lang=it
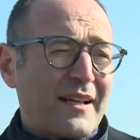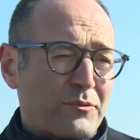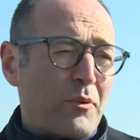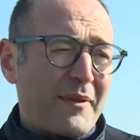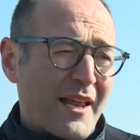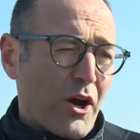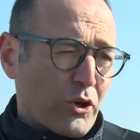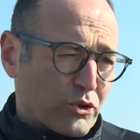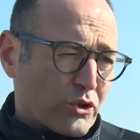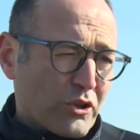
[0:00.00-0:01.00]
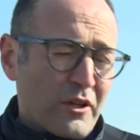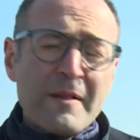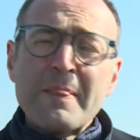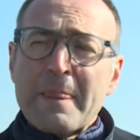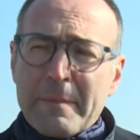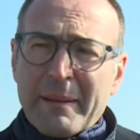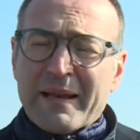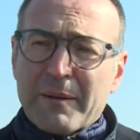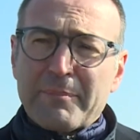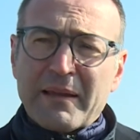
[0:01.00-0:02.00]
dal 2008
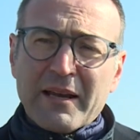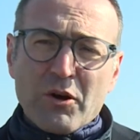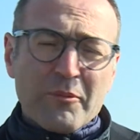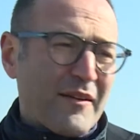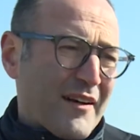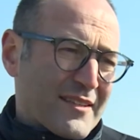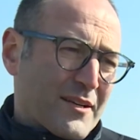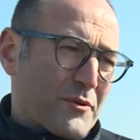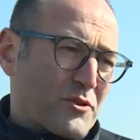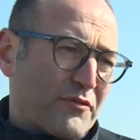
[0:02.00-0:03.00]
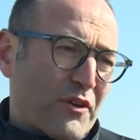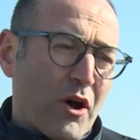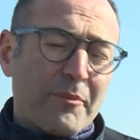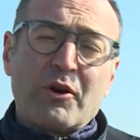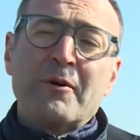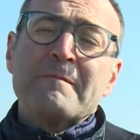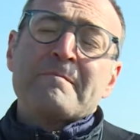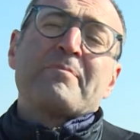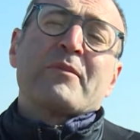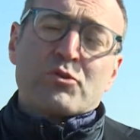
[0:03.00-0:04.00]
per capire come avanza questo fenomeno.
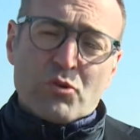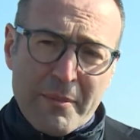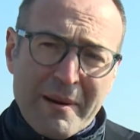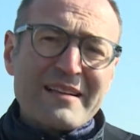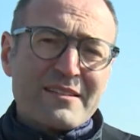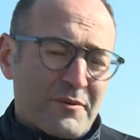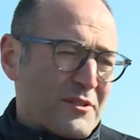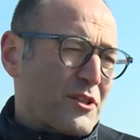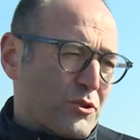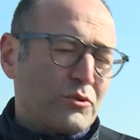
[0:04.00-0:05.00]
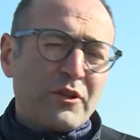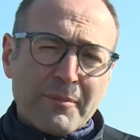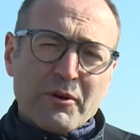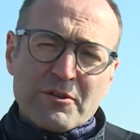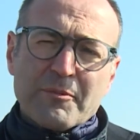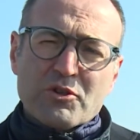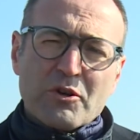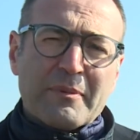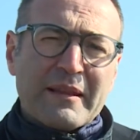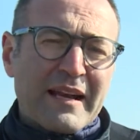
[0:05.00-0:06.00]
Sulla base di questi studi poi si
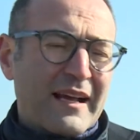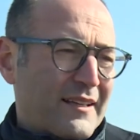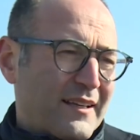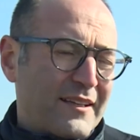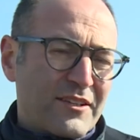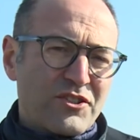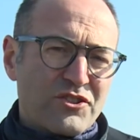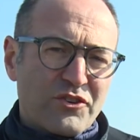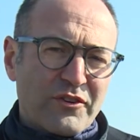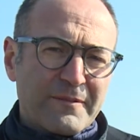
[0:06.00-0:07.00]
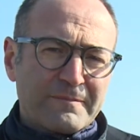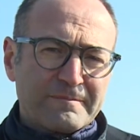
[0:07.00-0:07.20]
possono prendere anche delle decisioni.